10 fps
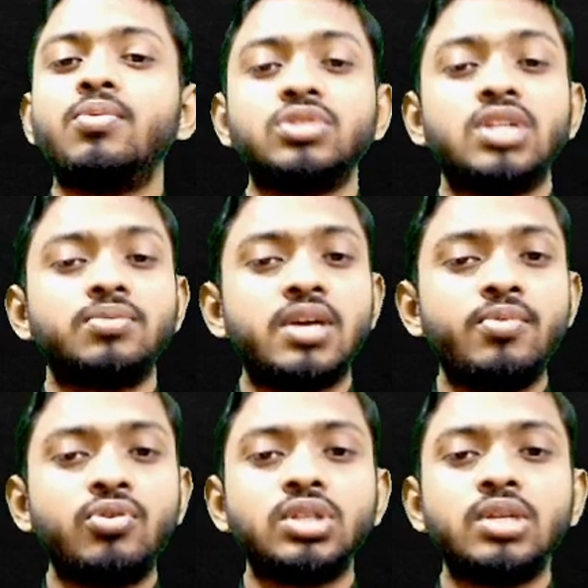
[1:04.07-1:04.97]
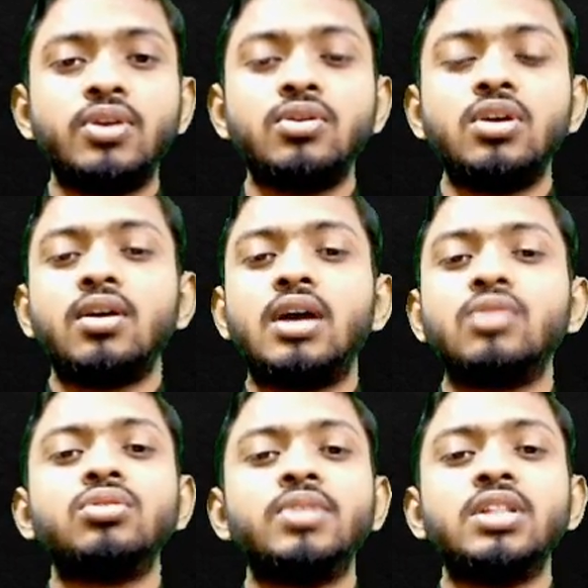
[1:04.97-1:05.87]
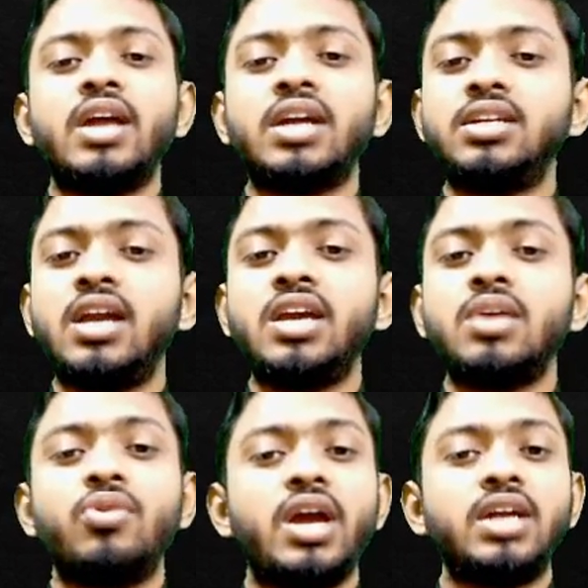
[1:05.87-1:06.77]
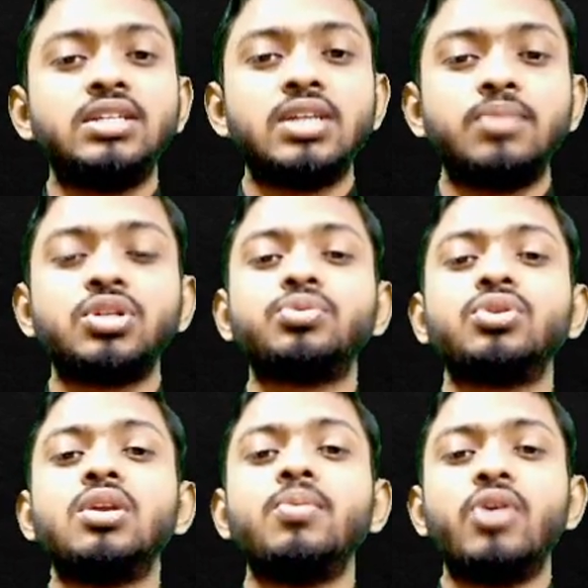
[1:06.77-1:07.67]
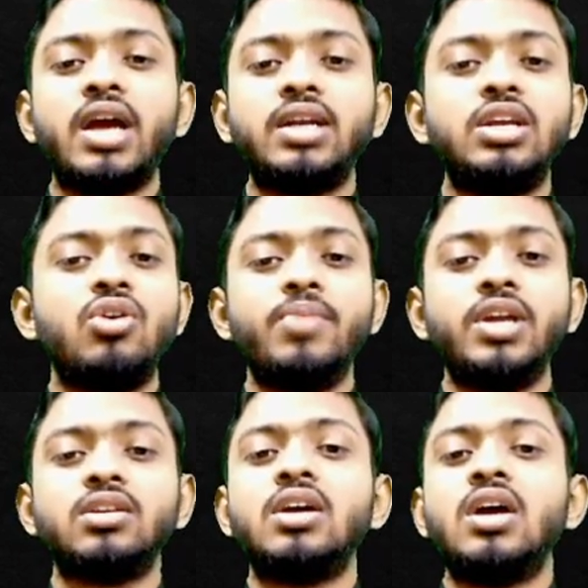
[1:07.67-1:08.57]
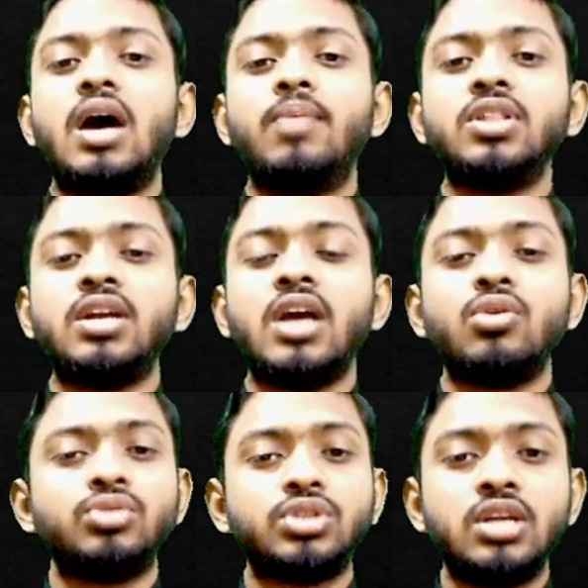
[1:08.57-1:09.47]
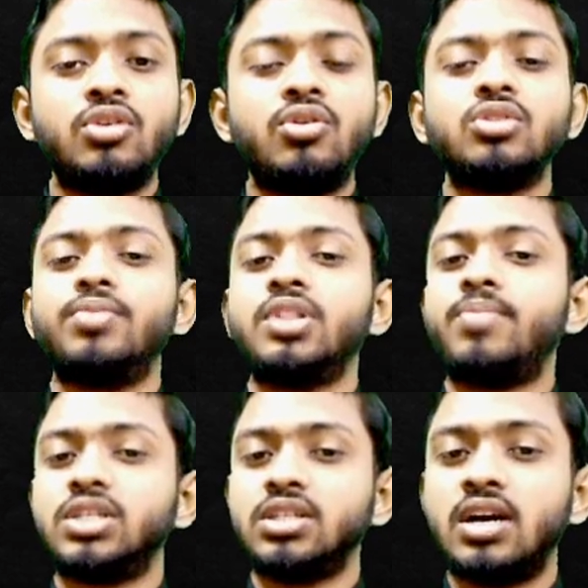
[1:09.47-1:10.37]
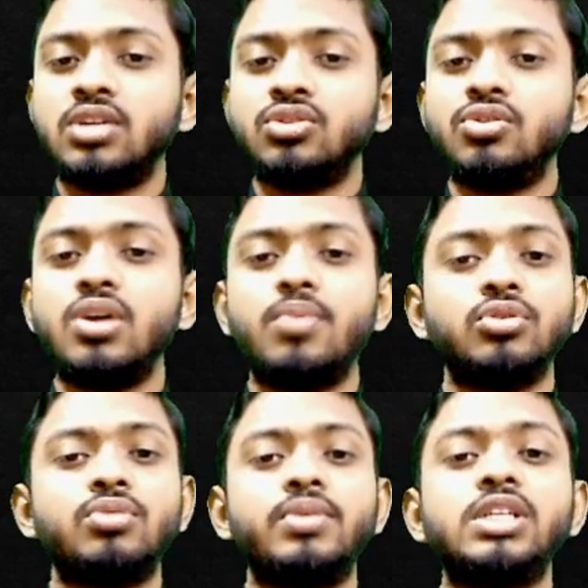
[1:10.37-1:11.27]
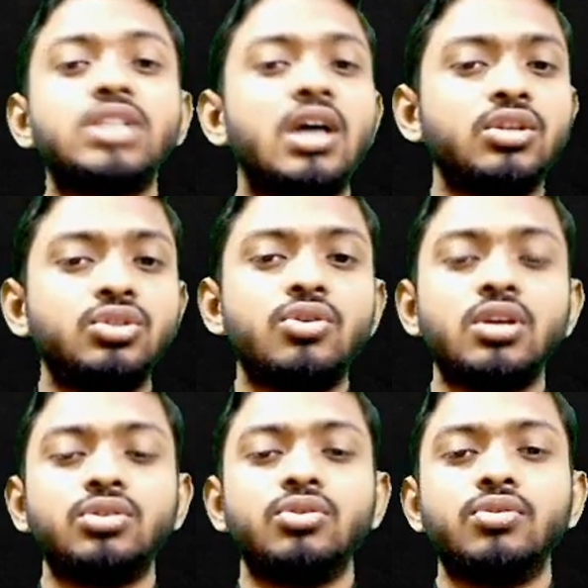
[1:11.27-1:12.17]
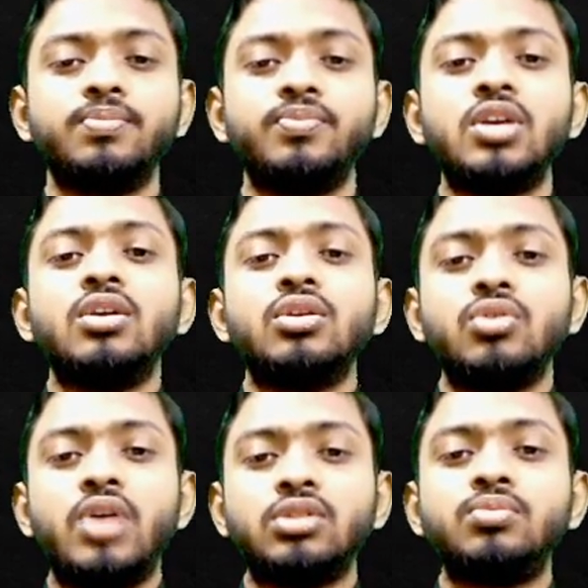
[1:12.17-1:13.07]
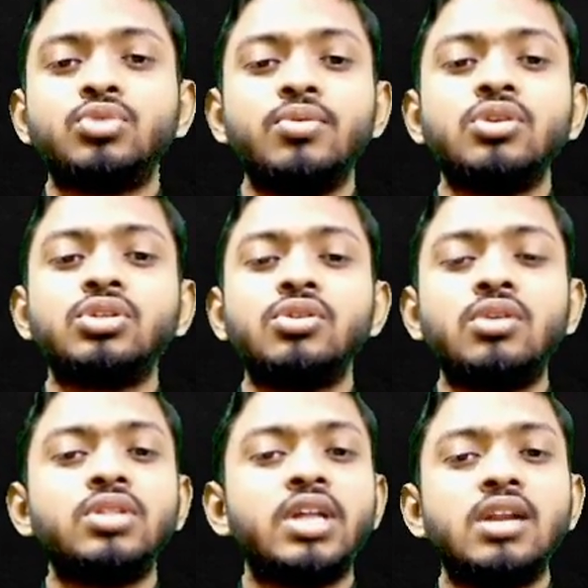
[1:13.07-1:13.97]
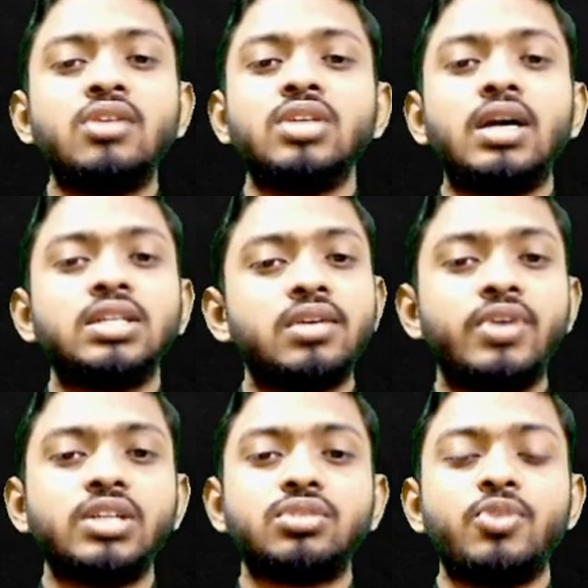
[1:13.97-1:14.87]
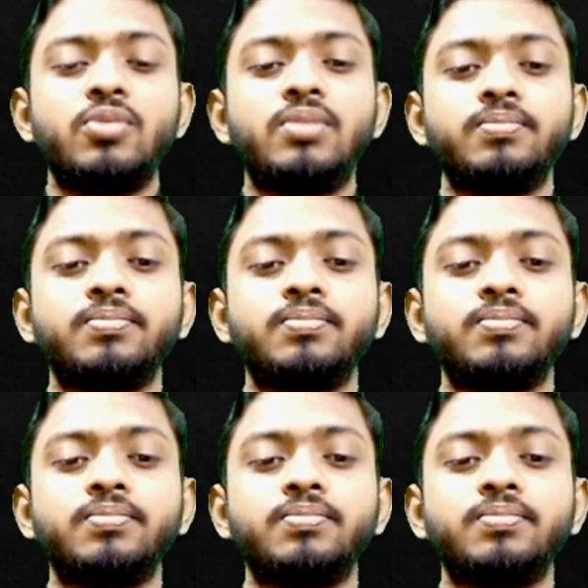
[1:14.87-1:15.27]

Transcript: এবং সাবস্ক্রাইবও করতে পারো কারণ তোমাদের একটি লাইক এবং একটি সাবস্ক্রিপশন এবং একটি কমেন্ট আমাদেরকে আরও উৎসাহিত করে তোমাদের পাশে থাকার জন্য এবং তোমাদের সাহায্য করার জন্য তো একদম সময় নষ্ট না করে দেখে নেওয়া যাক আজকের ফার্স্ট প্রবলেম